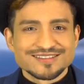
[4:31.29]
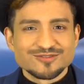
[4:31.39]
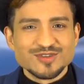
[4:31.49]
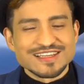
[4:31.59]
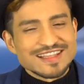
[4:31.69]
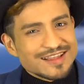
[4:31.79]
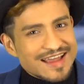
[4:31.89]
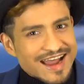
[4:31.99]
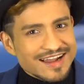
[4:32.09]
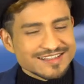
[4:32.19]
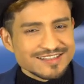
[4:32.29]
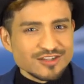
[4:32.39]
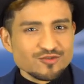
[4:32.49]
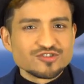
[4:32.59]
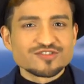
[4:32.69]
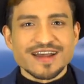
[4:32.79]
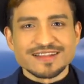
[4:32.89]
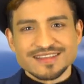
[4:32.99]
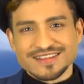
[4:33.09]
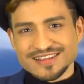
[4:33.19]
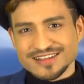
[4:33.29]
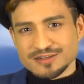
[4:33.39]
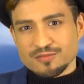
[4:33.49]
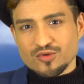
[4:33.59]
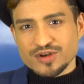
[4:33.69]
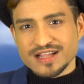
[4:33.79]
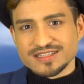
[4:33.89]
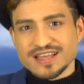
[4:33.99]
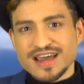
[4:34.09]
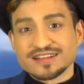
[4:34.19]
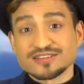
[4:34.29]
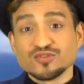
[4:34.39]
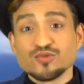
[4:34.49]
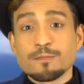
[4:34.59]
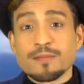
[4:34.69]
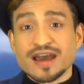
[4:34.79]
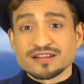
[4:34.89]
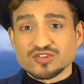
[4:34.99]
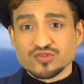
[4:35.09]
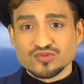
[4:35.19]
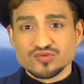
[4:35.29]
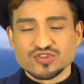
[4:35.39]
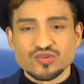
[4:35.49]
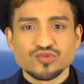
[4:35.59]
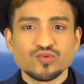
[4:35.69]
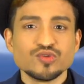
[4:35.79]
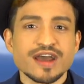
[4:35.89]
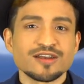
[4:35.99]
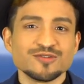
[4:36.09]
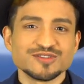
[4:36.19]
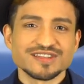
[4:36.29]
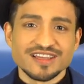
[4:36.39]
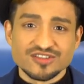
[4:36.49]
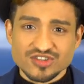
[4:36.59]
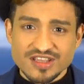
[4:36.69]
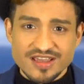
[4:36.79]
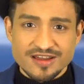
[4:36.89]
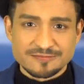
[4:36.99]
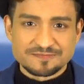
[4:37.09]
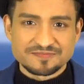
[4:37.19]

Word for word: Zwischen 18. und 20. des Monats hast du Mars-Konjunktion Uranus in Stier.